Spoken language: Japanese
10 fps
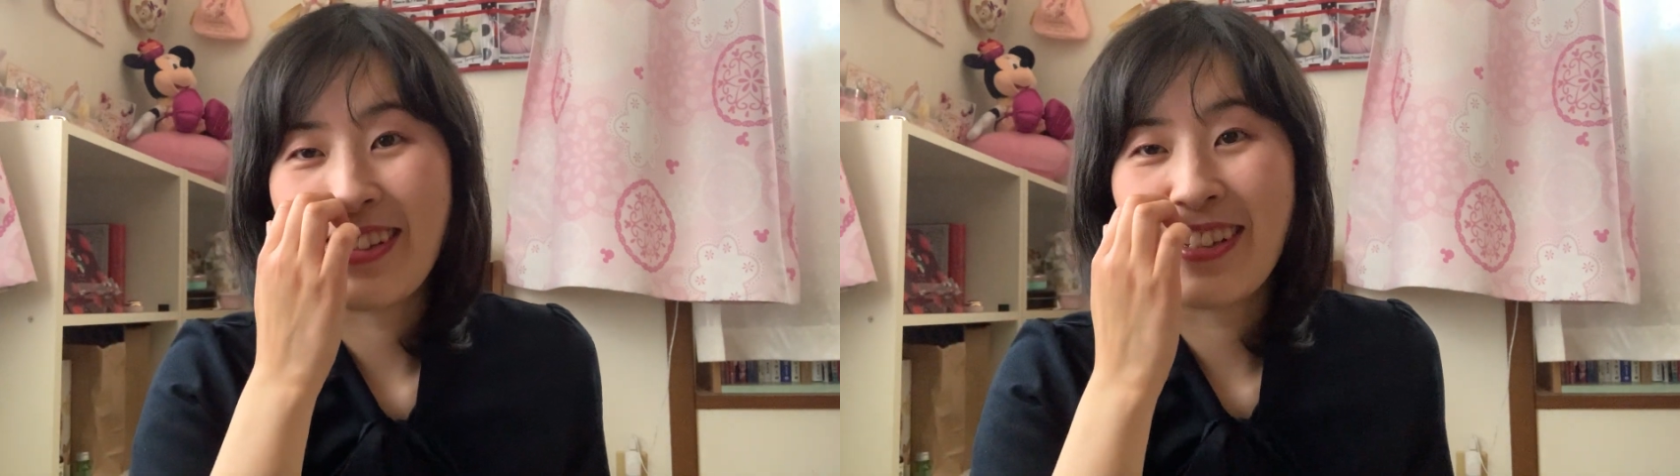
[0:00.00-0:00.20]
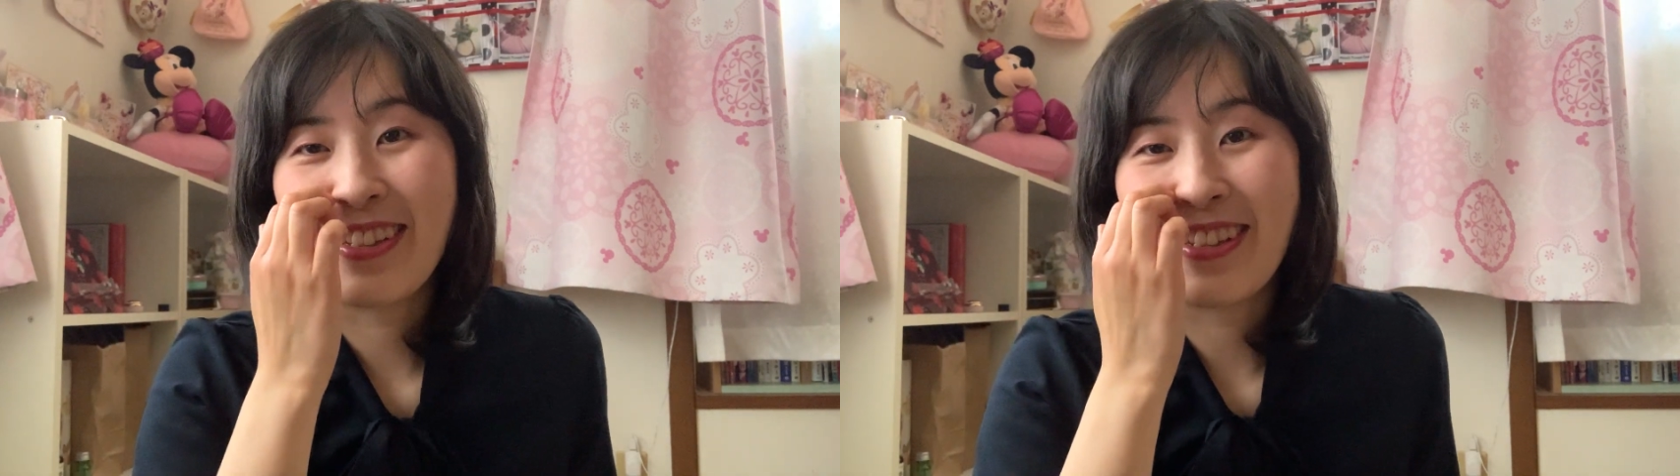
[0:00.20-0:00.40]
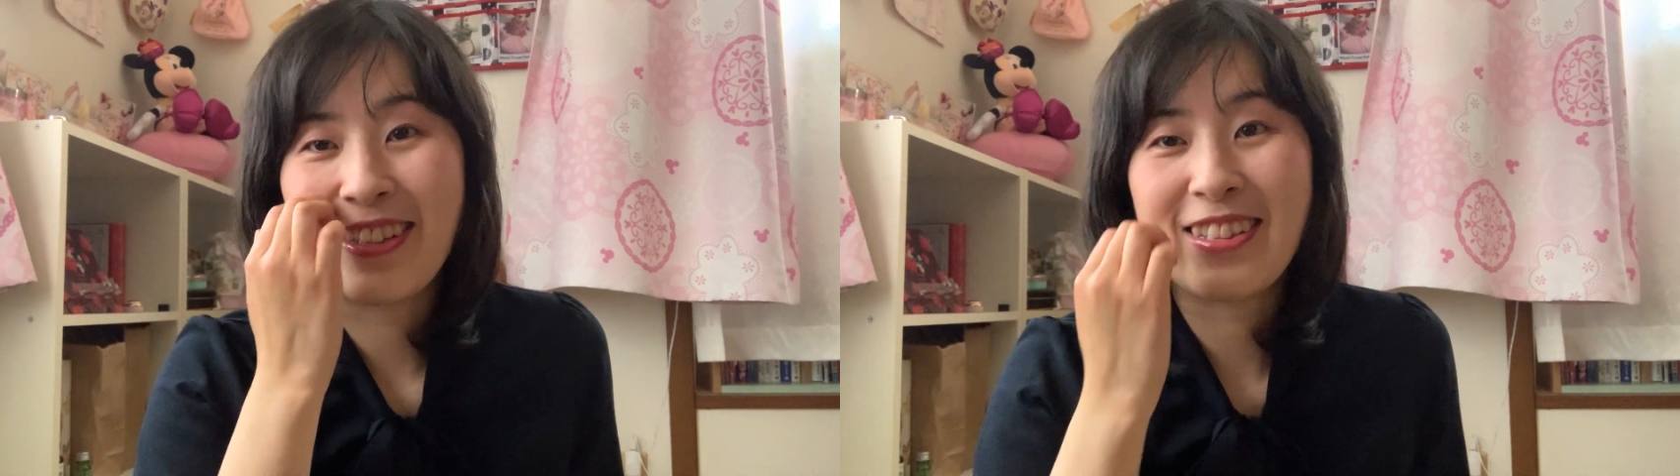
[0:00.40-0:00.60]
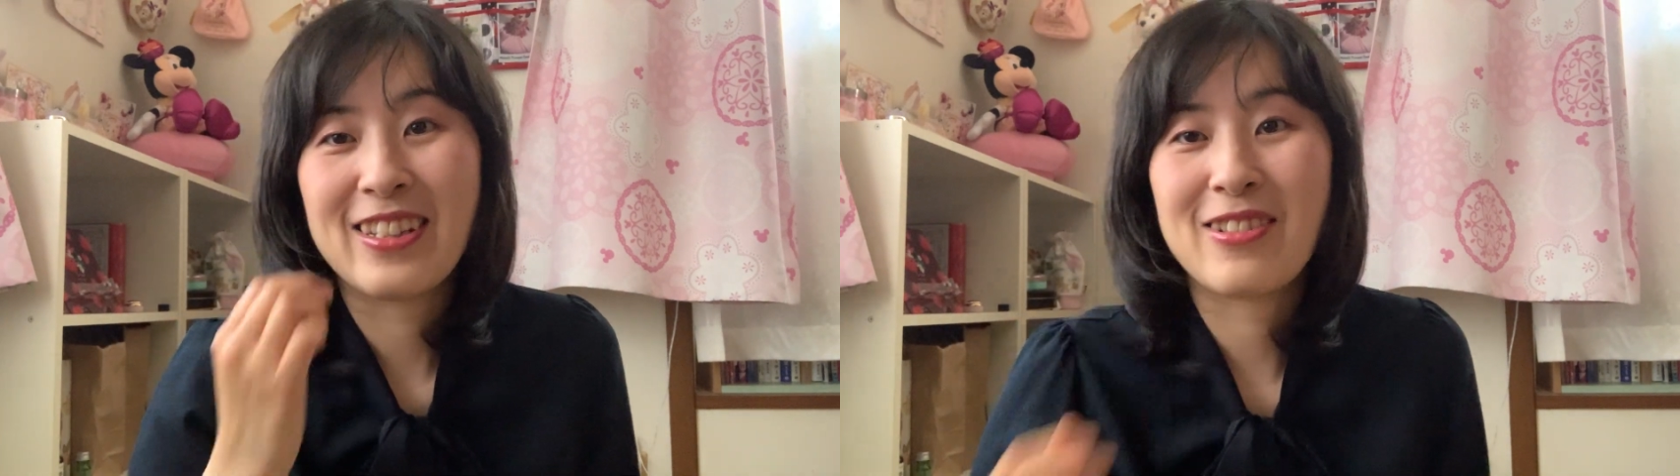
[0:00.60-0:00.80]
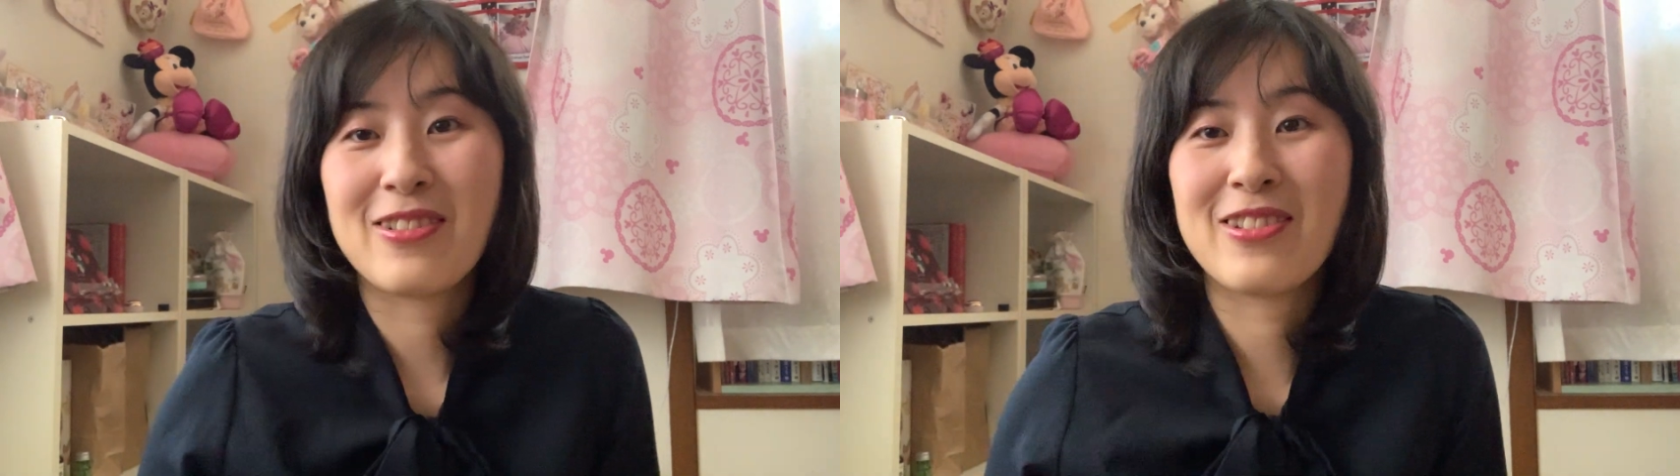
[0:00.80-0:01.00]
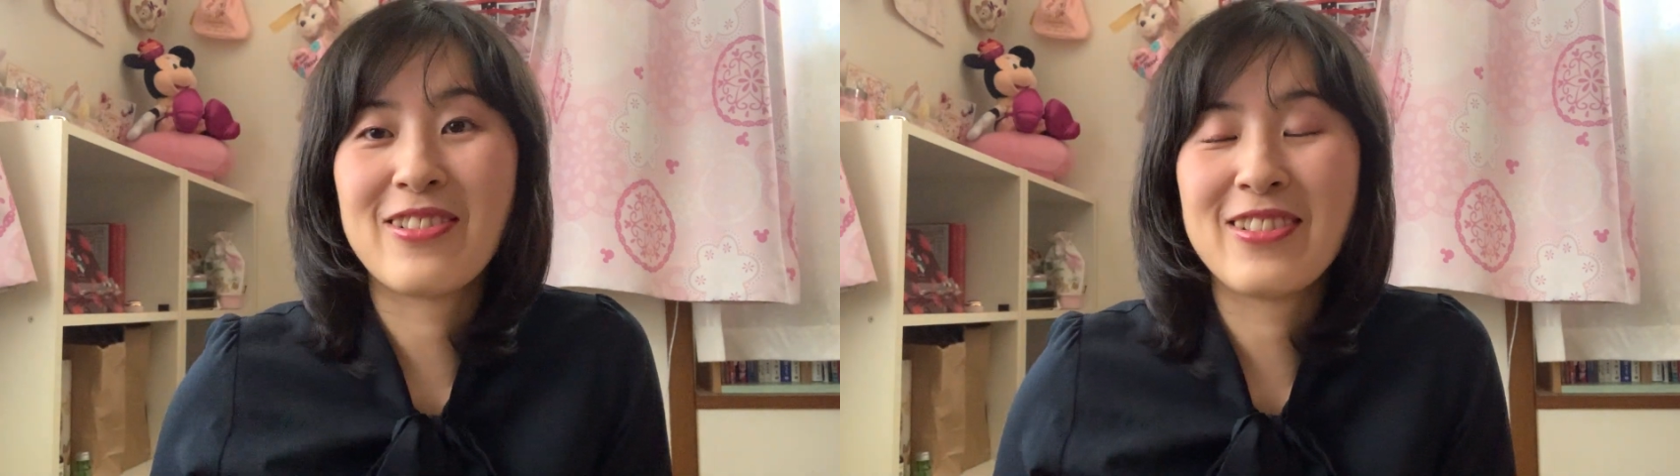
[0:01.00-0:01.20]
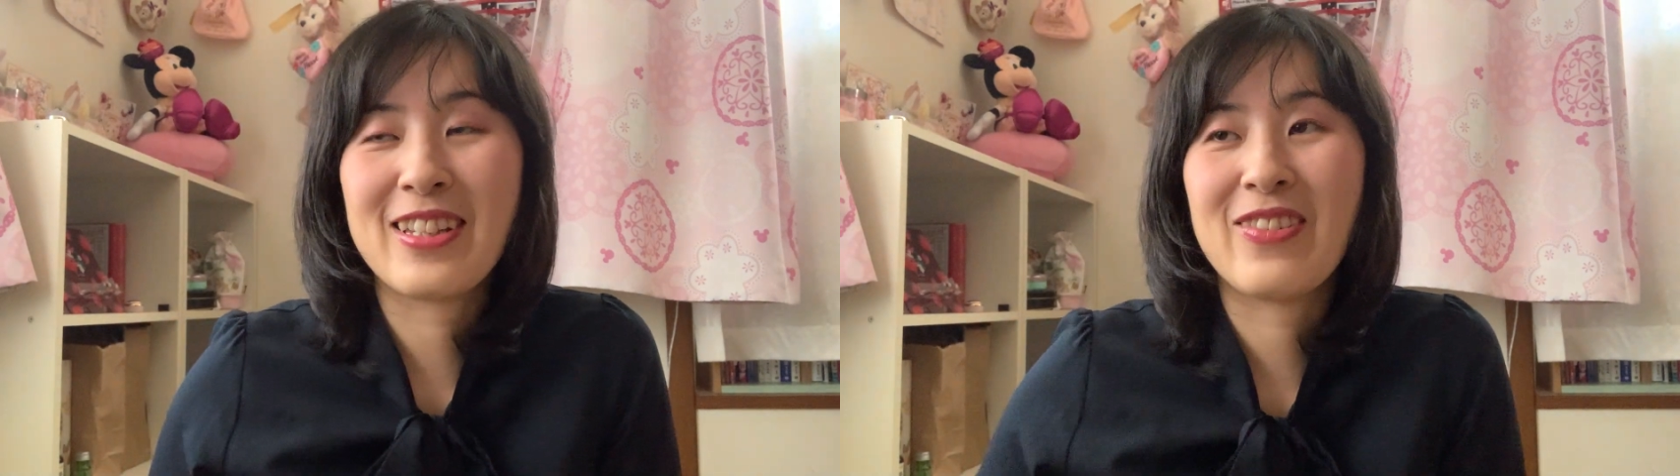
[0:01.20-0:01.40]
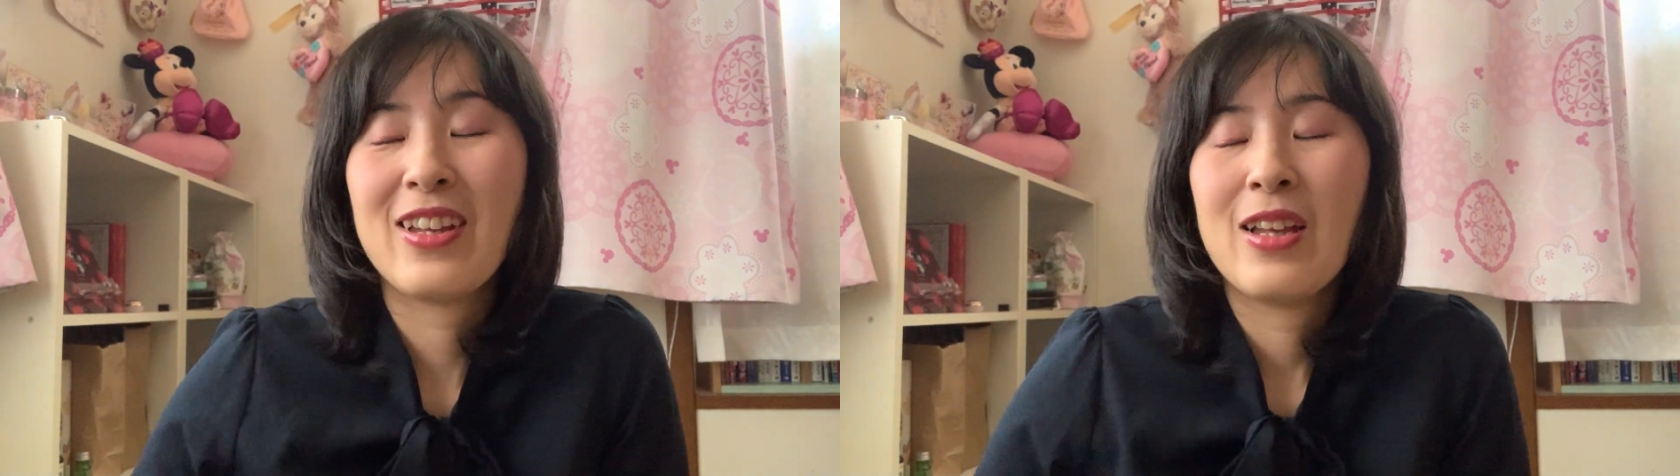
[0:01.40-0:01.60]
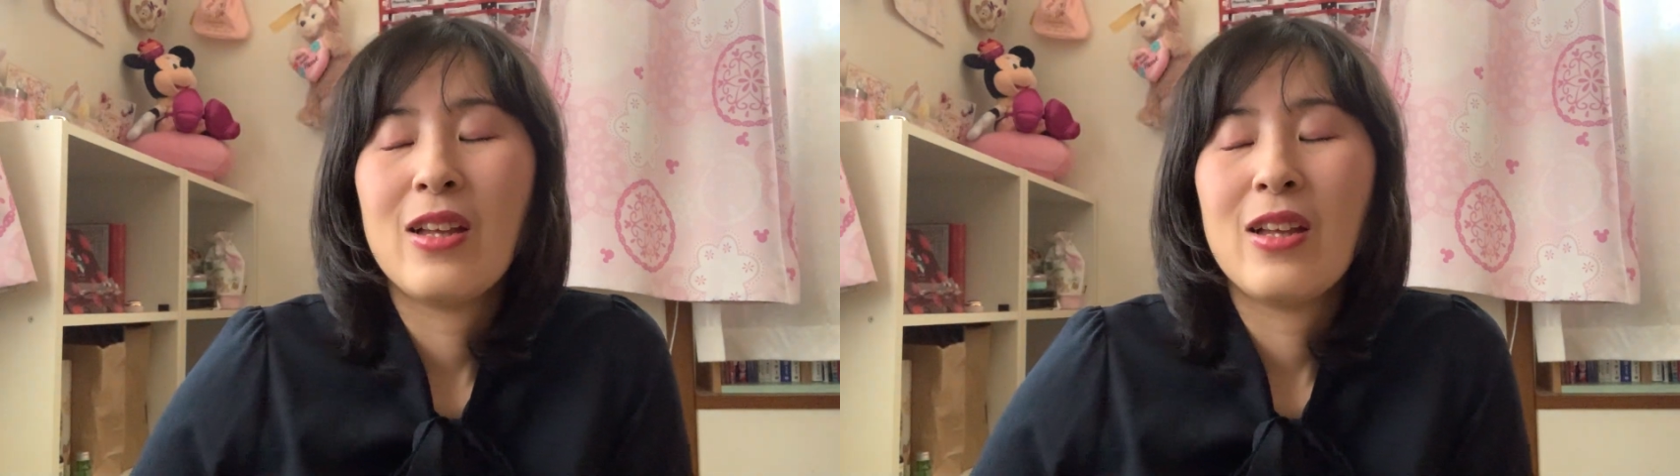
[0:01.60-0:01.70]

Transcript: てきたんですけどそこで